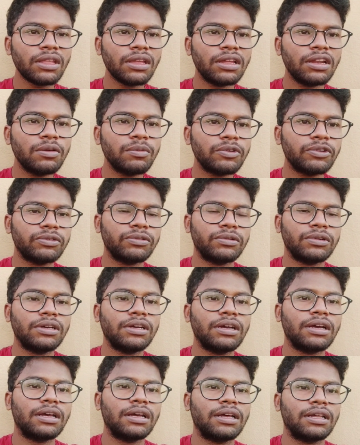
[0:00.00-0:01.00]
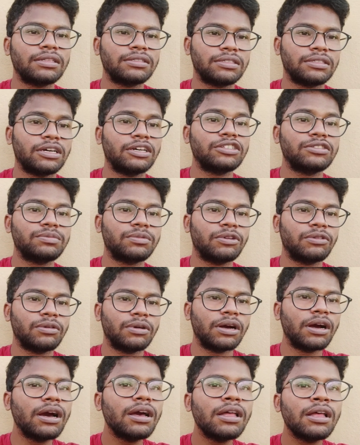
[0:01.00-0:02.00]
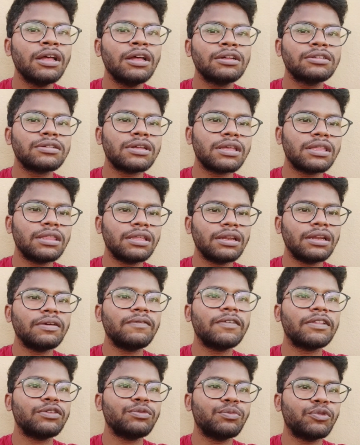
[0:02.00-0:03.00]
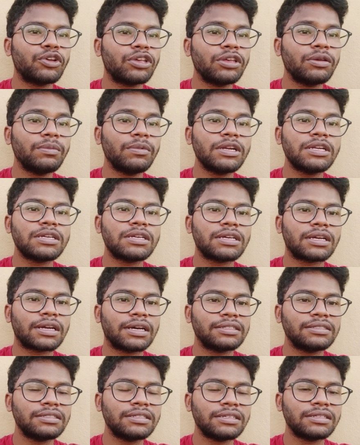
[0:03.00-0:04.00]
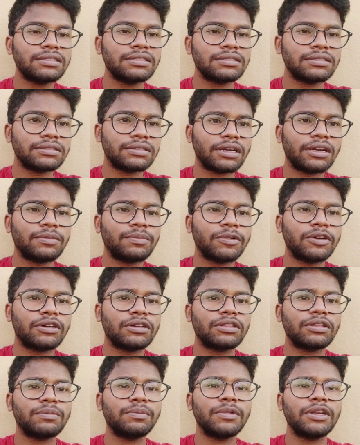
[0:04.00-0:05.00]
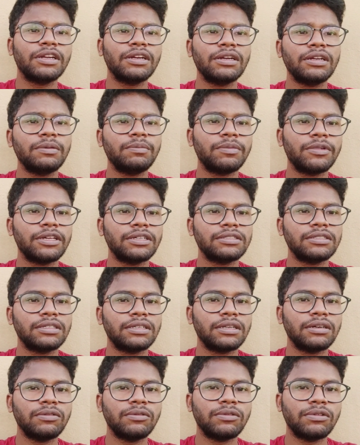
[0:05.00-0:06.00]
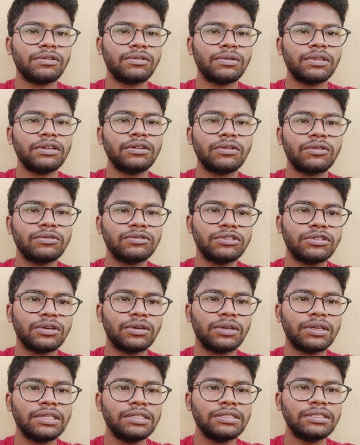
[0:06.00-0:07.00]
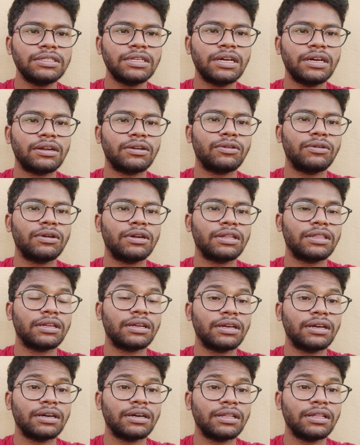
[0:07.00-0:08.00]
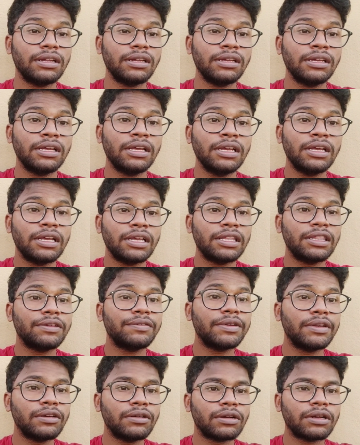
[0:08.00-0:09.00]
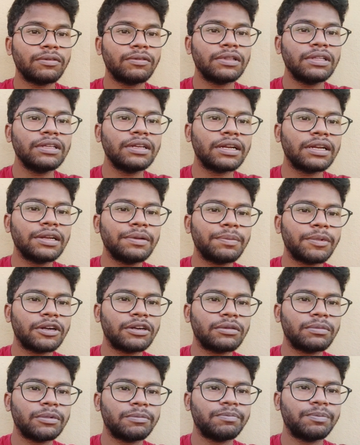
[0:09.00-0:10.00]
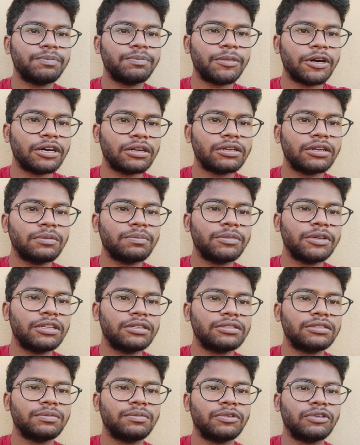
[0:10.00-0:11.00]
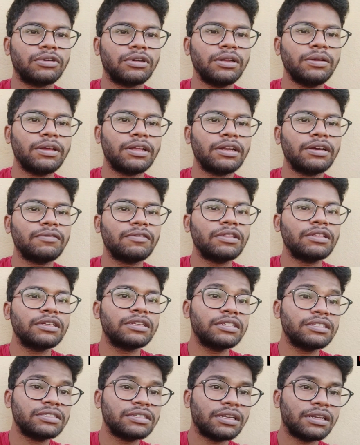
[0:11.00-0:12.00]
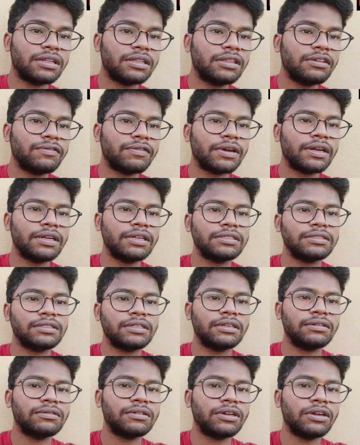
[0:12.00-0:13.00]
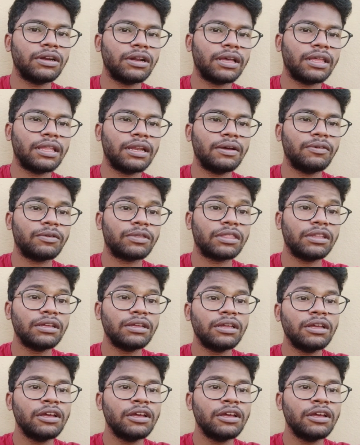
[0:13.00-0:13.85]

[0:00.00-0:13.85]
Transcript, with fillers: என்ன பண்ணுவாங்கன்னா சார்ஜ் பண்ணுவாங்க ஸோ இதெல்லாம் வந்து முக்கியமாக நீங்கள் கன்ஸ்ட்ரக்ஷன் ஸ்டார்ட் பண்ணுறதுக்கு முன்னாடி பேசிட்டா உங்களுக்கு வந்து கொஞ்சம் ஈஸியாக இருக்குன்றதுக்காக தான் இந்த வீடியோ நான் வந்து ரெண்டு பாட்டு பார்ட்டாக பிரித்து போட்டேன் ஏன்னா வந்து இனிஷியல்லேருந்து ஃபைனல் ஸ்டேஜ் வரையும் நான் இதில் வந்து